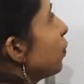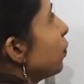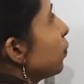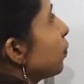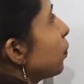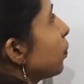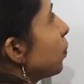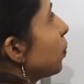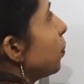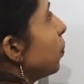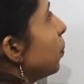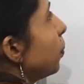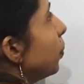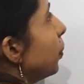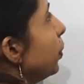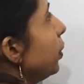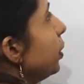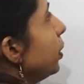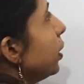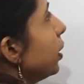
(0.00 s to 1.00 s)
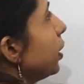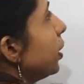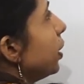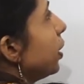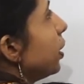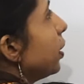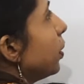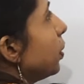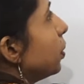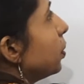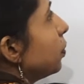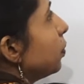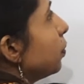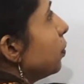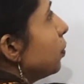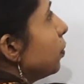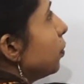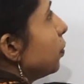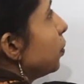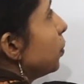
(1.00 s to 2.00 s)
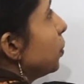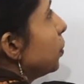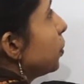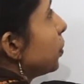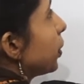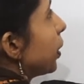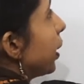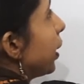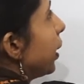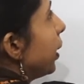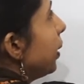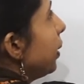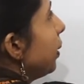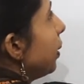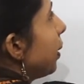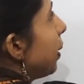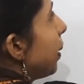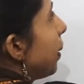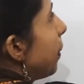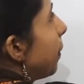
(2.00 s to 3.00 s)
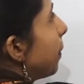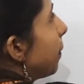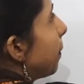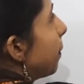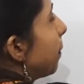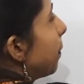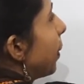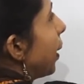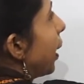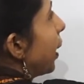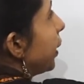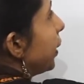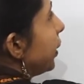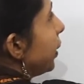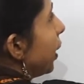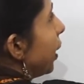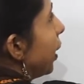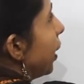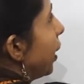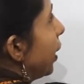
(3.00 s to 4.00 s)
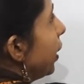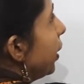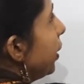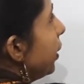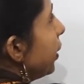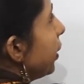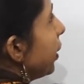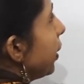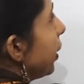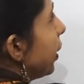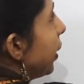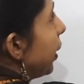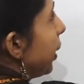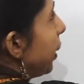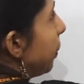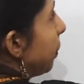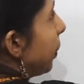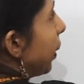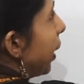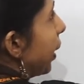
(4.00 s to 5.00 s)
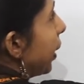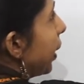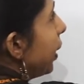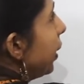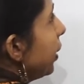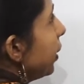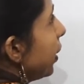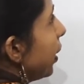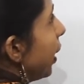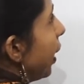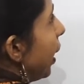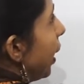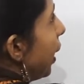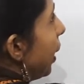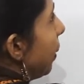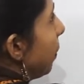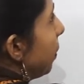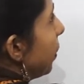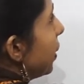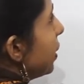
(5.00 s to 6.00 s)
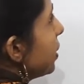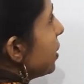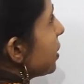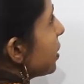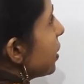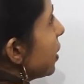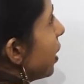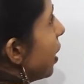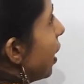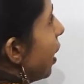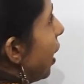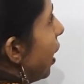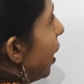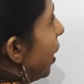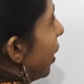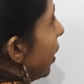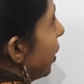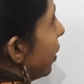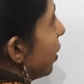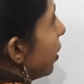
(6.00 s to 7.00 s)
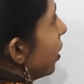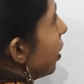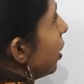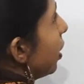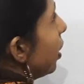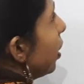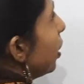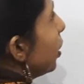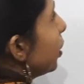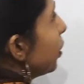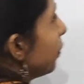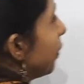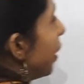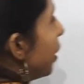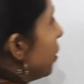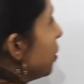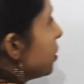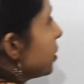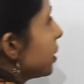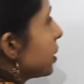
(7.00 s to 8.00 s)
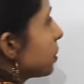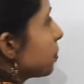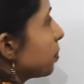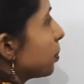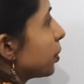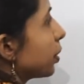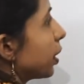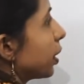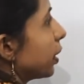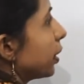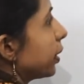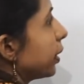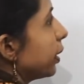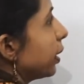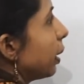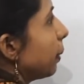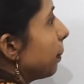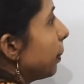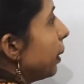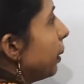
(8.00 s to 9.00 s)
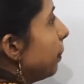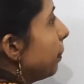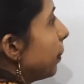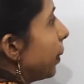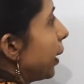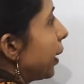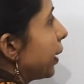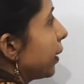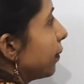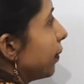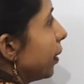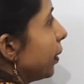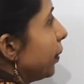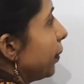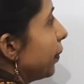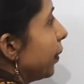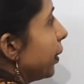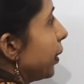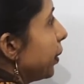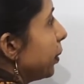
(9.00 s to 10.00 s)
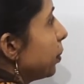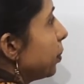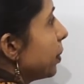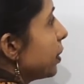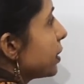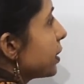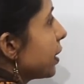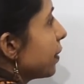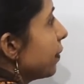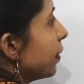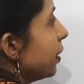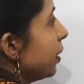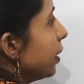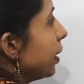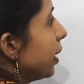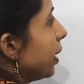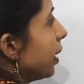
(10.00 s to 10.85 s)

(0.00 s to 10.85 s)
ऑफ कोन वो होता है पाई आर इन ब्रैकेट एल प्लस आर तो वैल्यूज जस्ट पुट कर लेते हैं यहाँ पे पाई का वैल्यू ट्वेंटी टू बाई सेवन